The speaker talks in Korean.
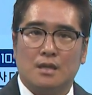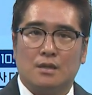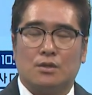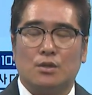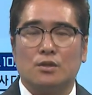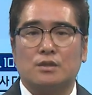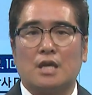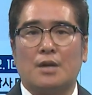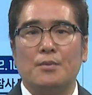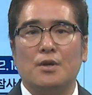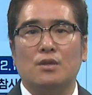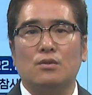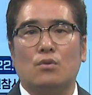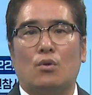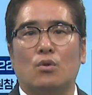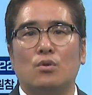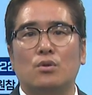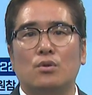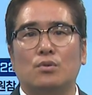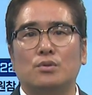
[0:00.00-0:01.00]
그렇다면
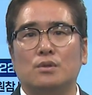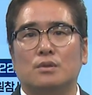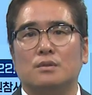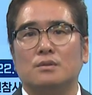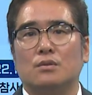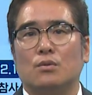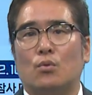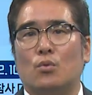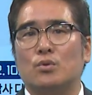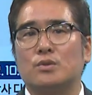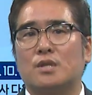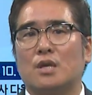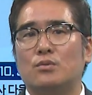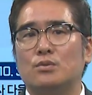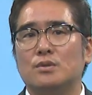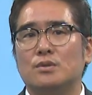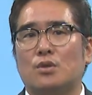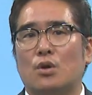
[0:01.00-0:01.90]
언론은 오세훈